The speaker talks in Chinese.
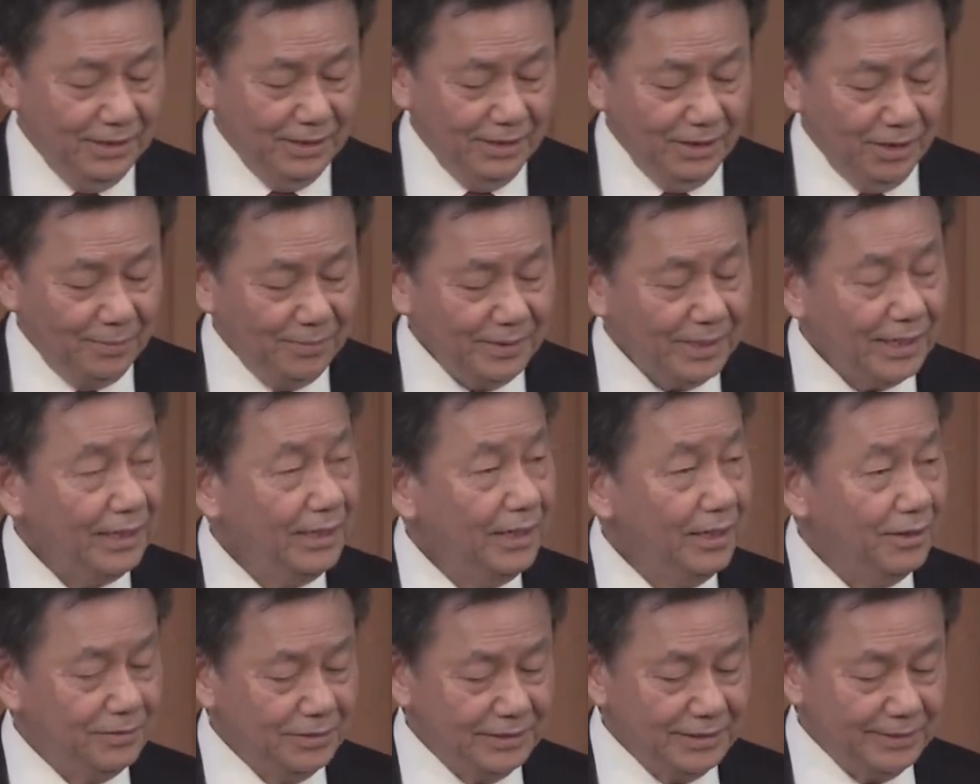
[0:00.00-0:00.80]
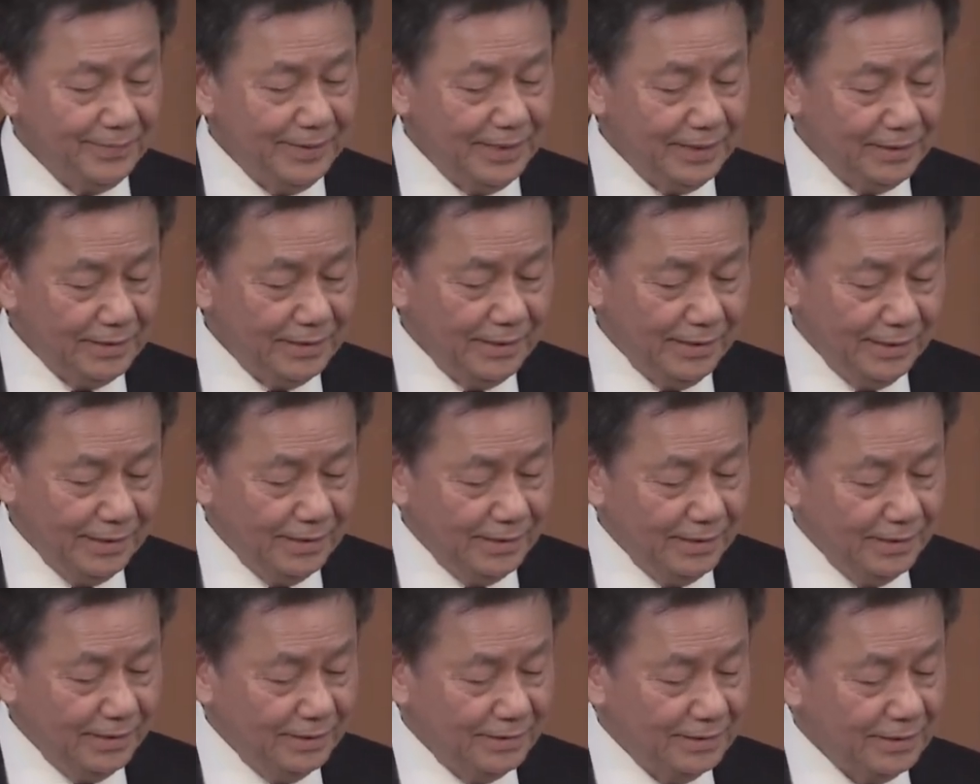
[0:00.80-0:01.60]
我们看到这边
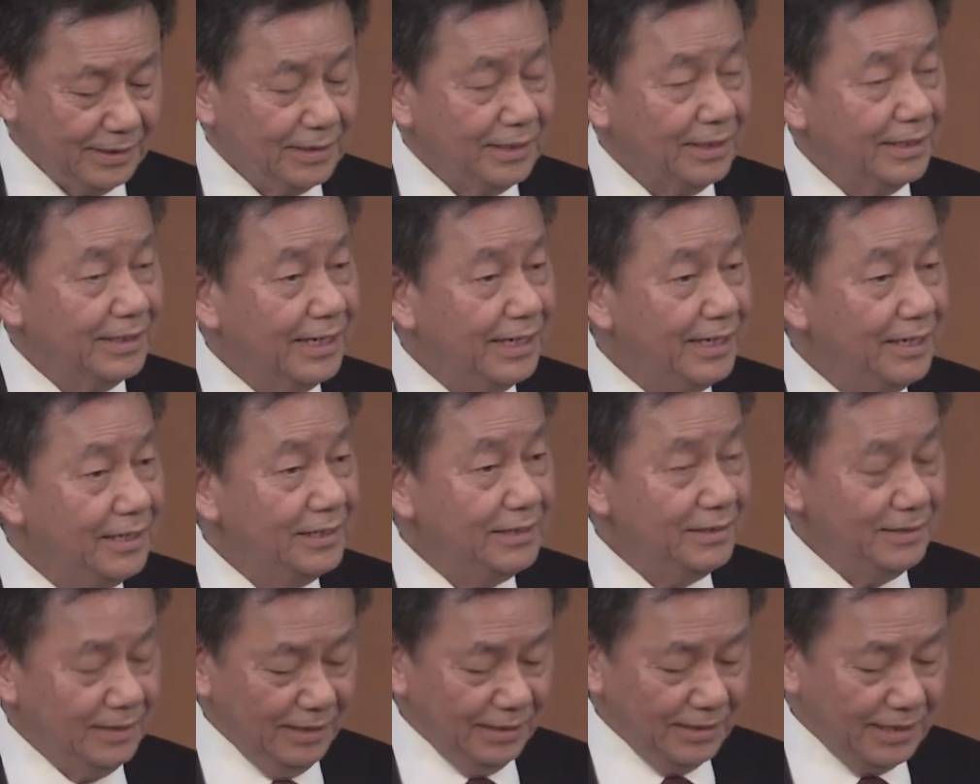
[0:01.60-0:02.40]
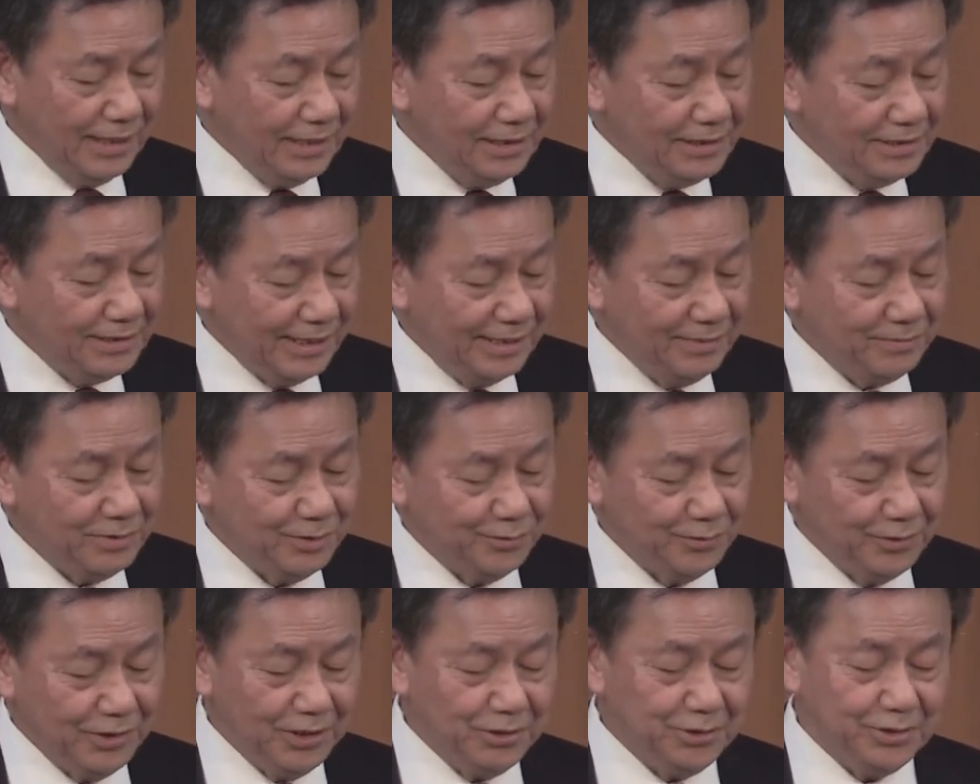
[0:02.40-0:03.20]
这个 King James
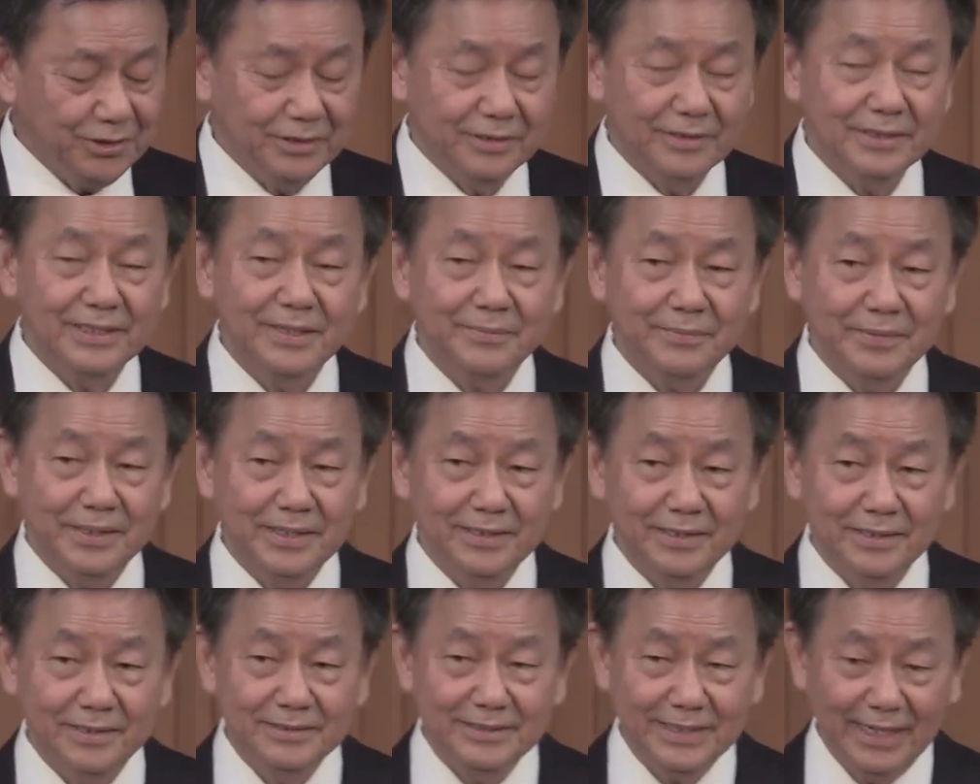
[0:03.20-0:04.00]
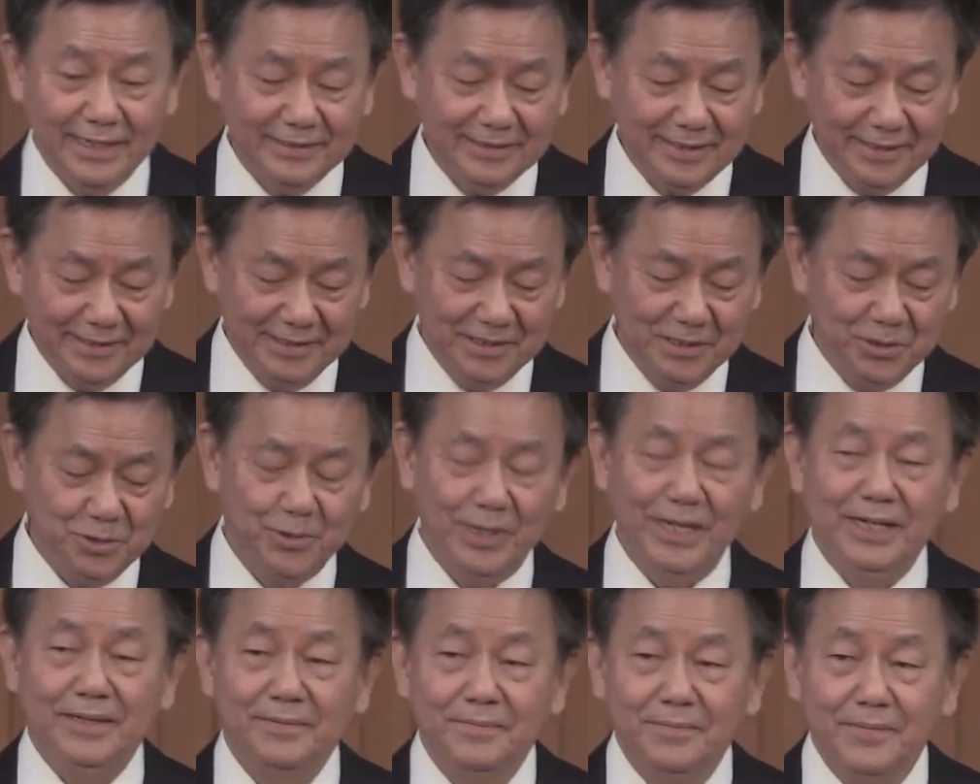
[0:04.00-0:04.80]
Version 特别加上一
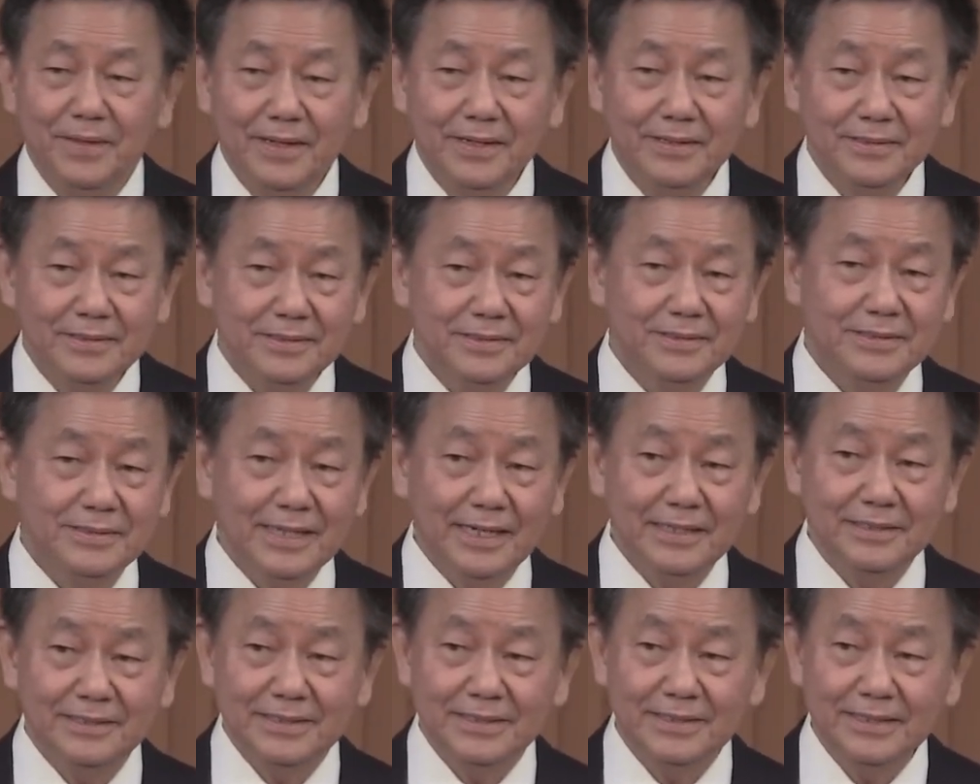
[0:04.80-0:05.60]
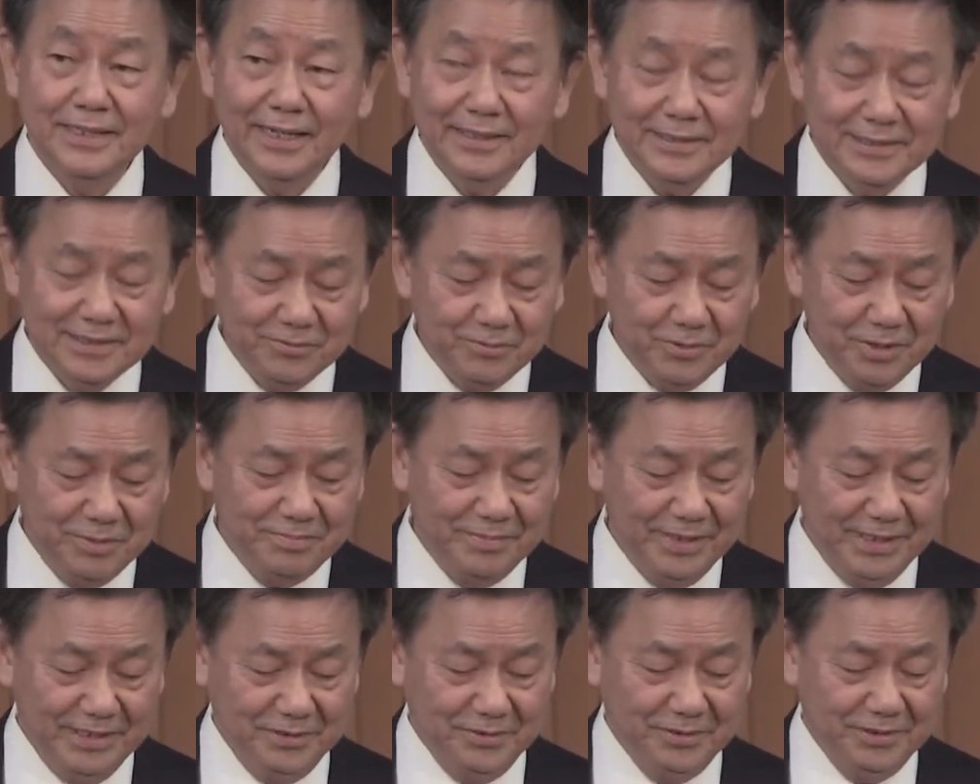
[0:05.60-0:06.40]
段，这是在其他经文
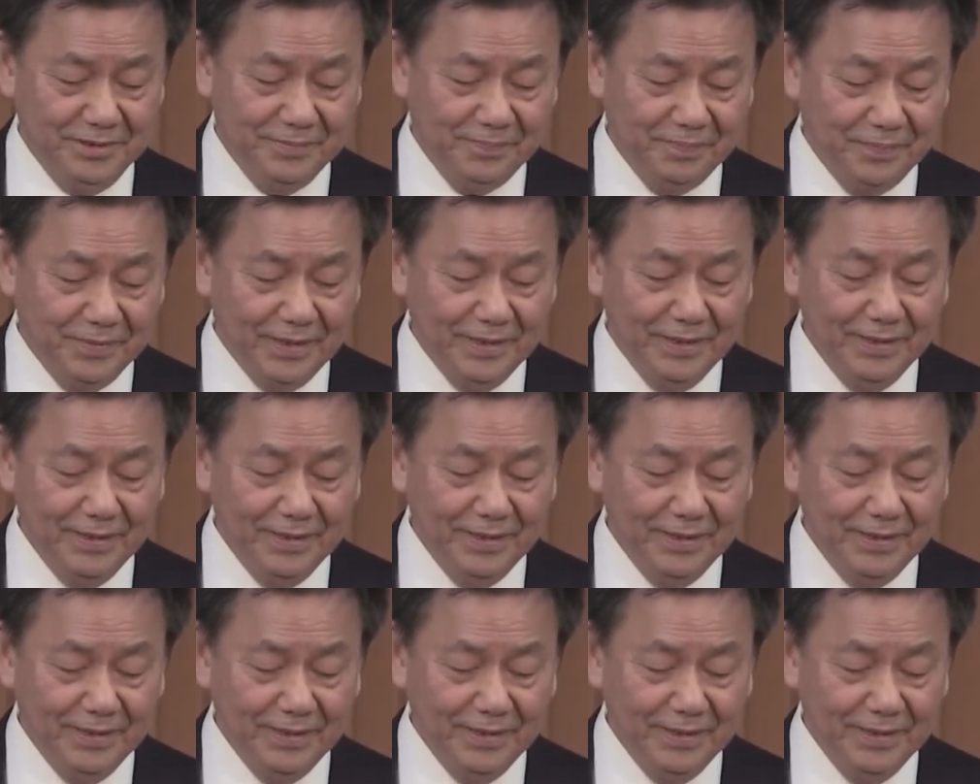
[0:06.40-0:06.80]
没有了。